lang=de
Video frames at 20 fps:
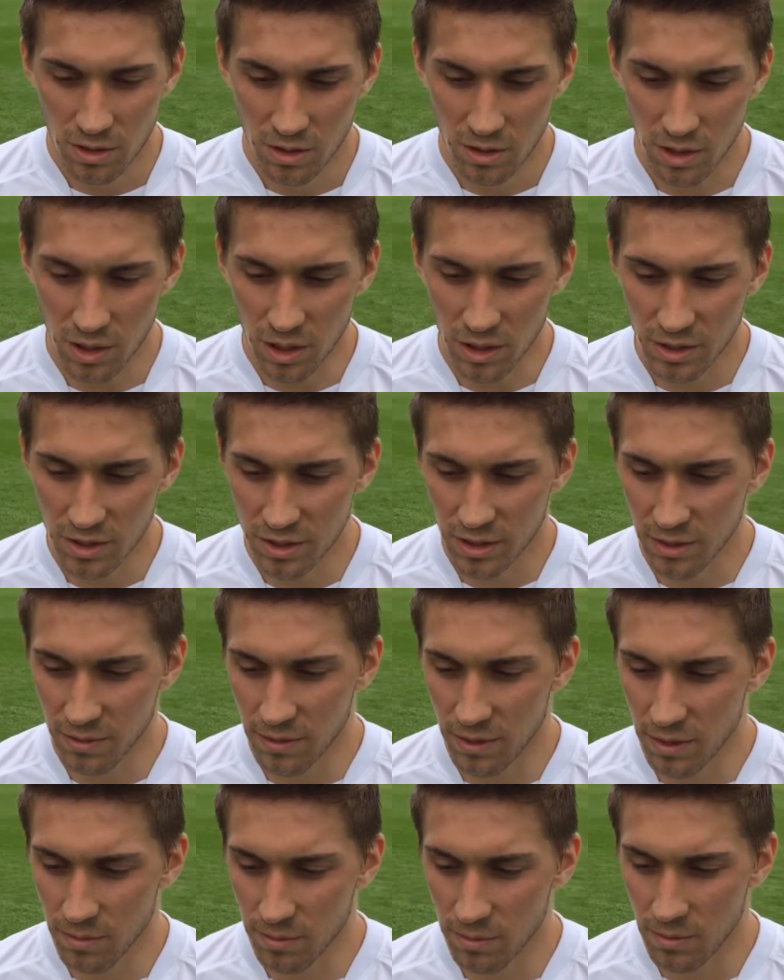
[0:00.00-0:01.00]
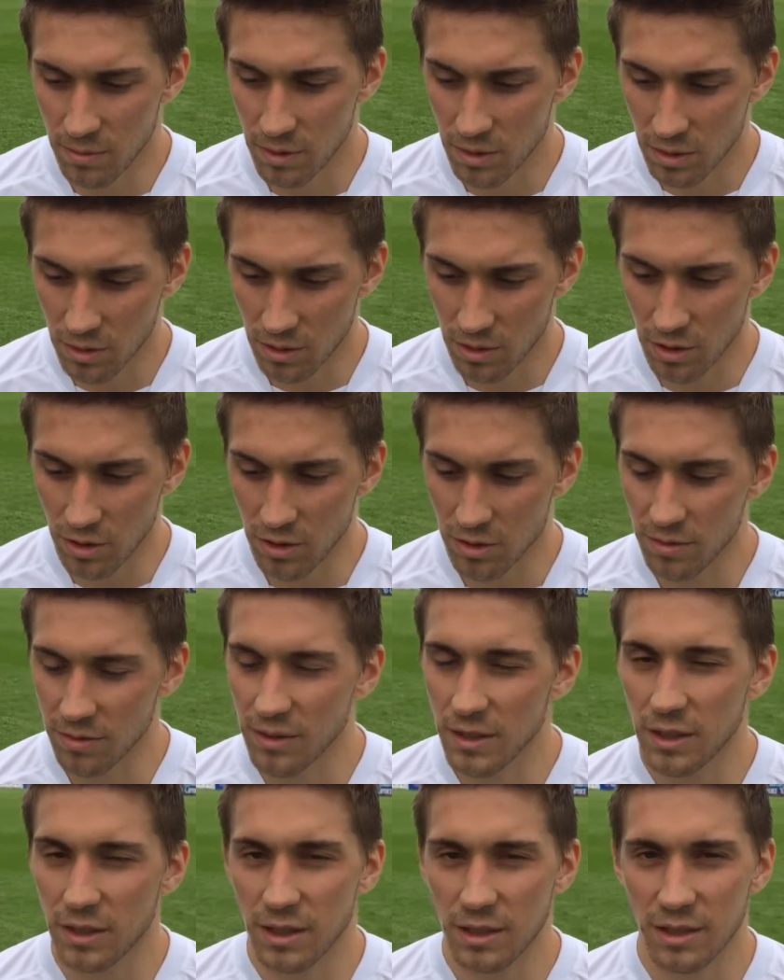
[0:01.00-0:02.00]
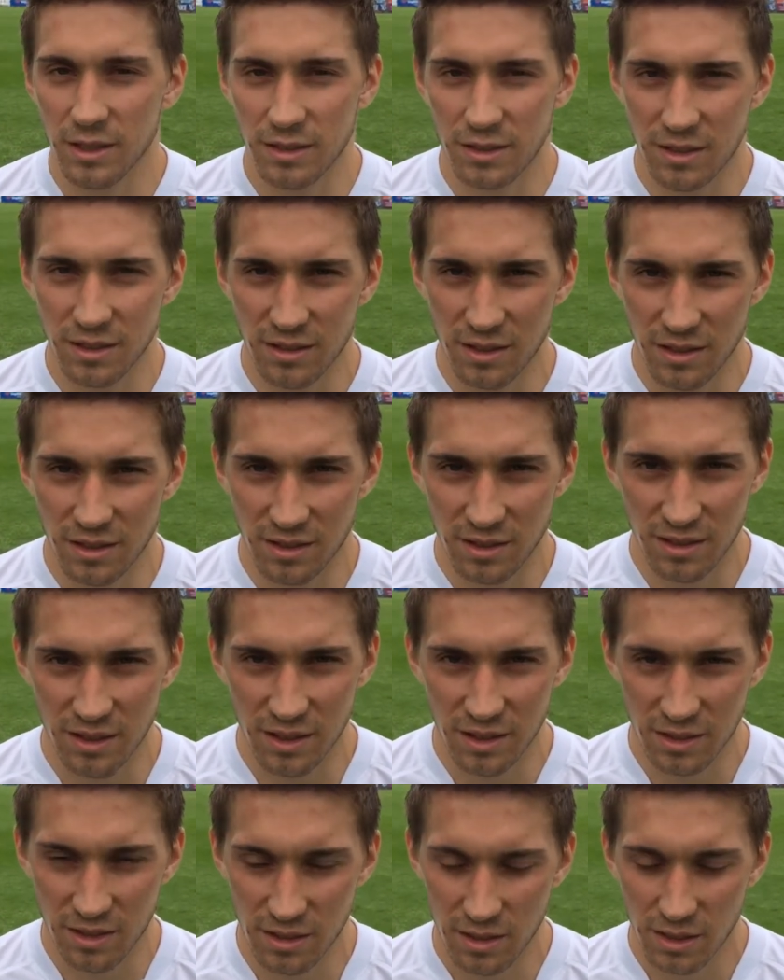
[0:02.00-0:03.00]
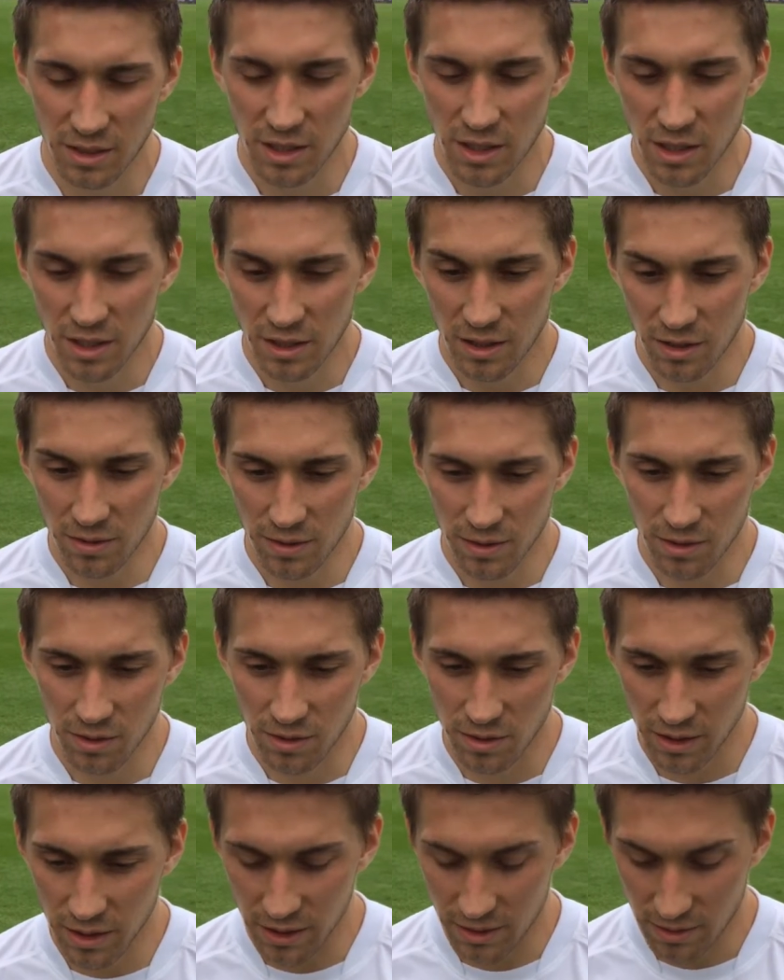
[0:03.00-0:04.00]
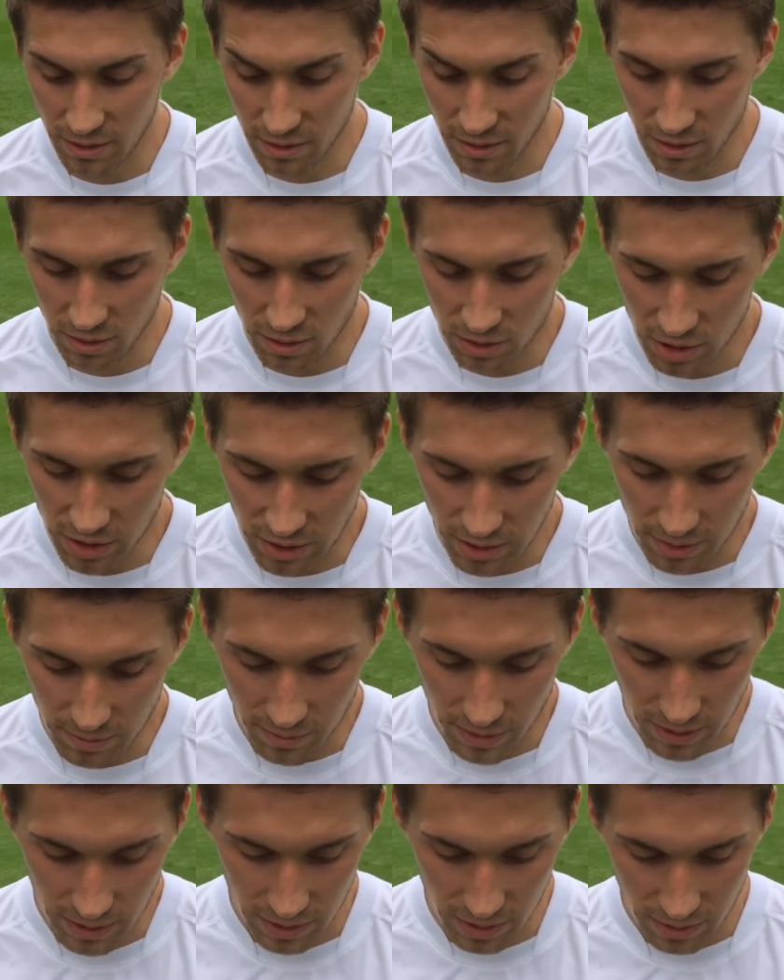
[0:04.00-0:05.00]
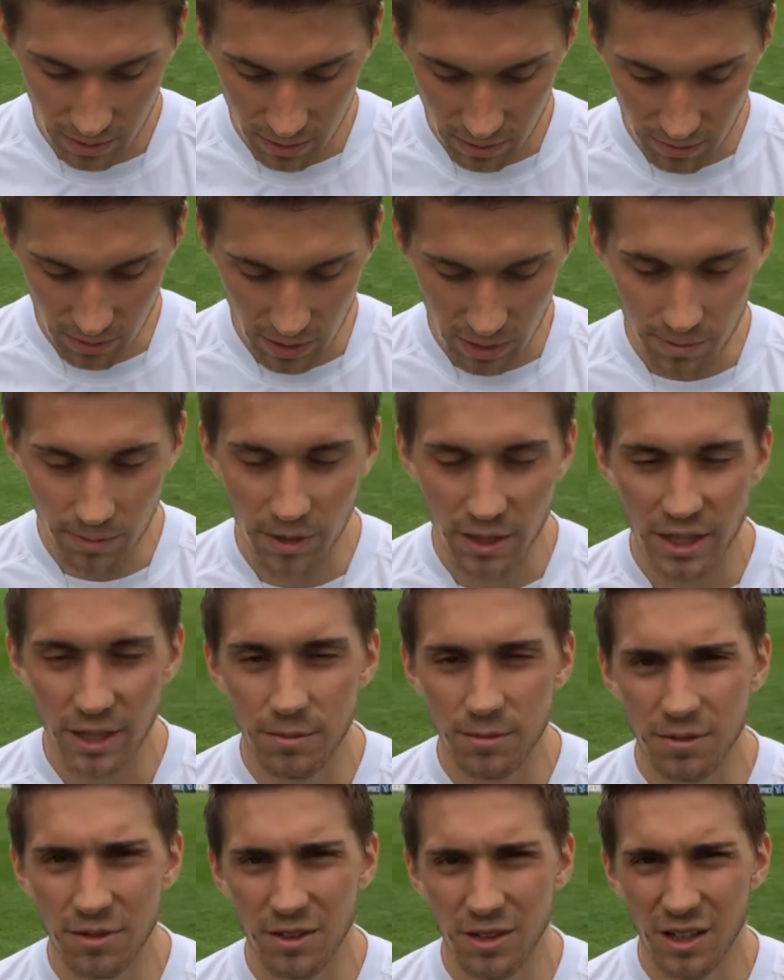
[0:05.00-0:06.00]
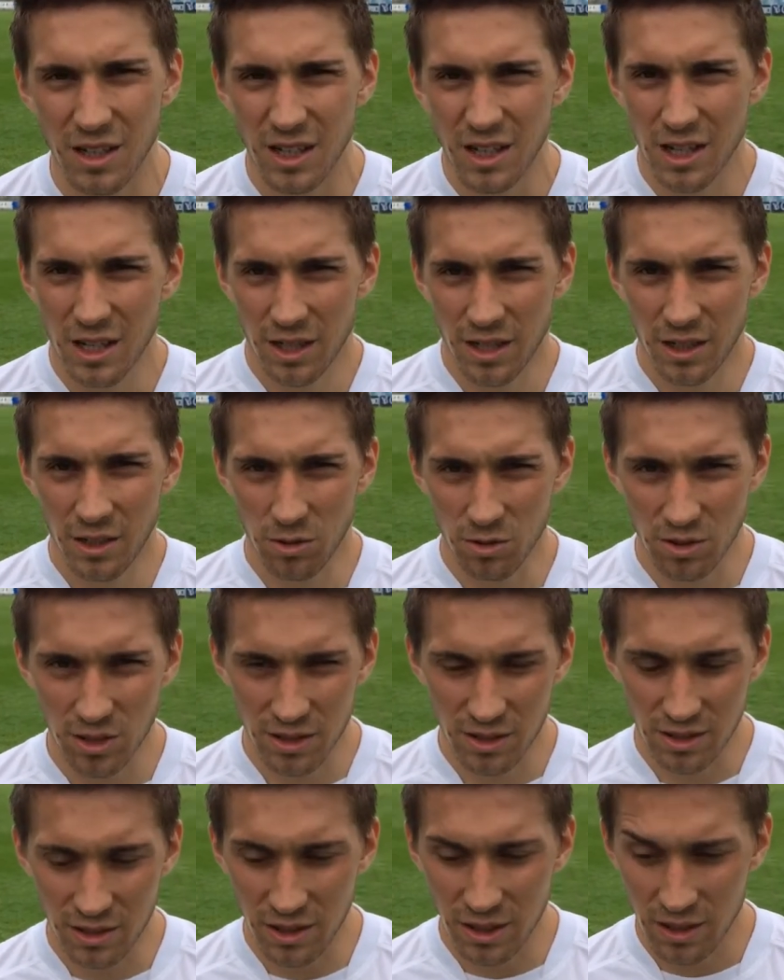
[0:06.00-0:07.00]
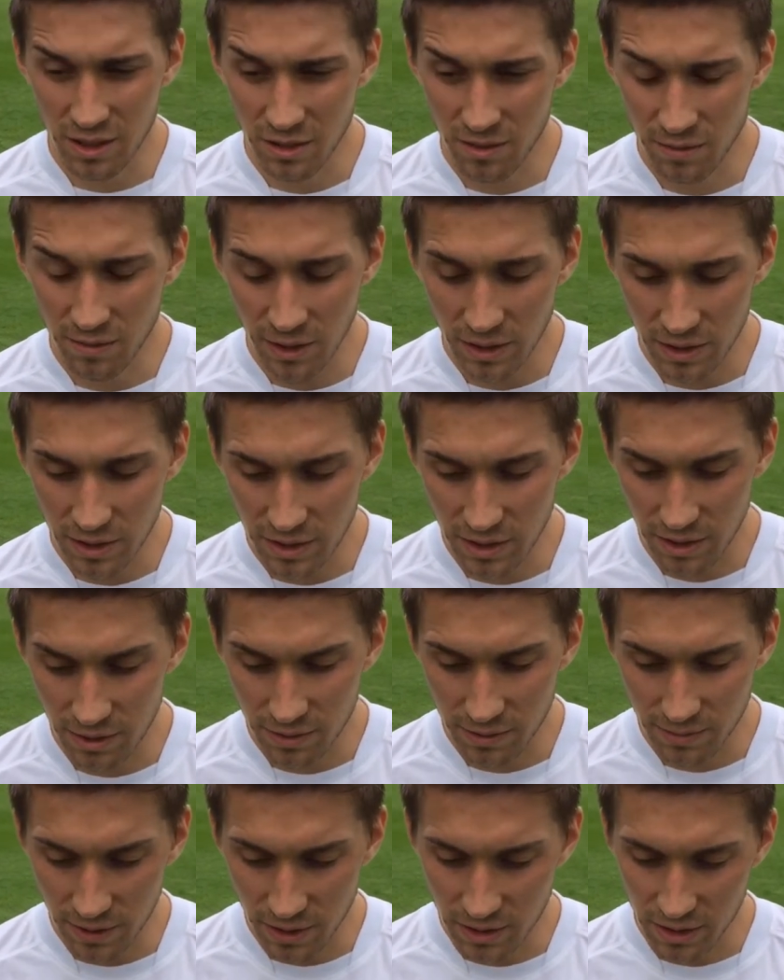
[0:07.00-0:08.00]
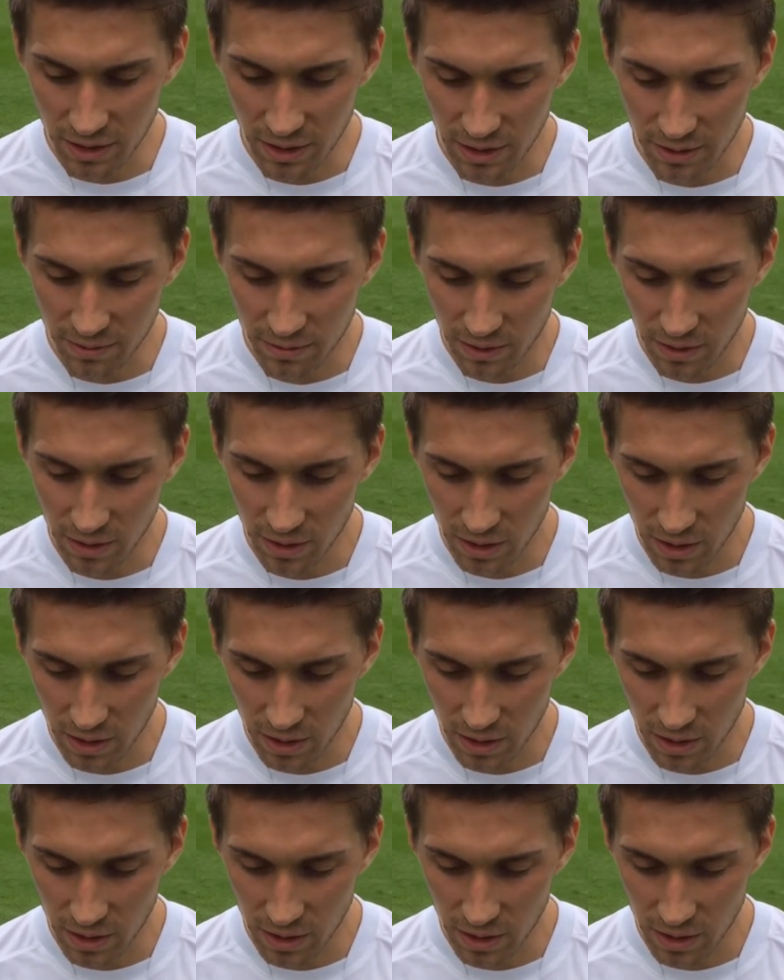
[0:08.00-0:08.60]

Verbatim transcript: Ja, ich denke, wir haben heute wieder ein anderes Gesicht gezeigt. Das, was uns die ganze Saison stark gemacht hat. Wir haben gekämpft in Unterzahl, war nicht, war nicht einfach,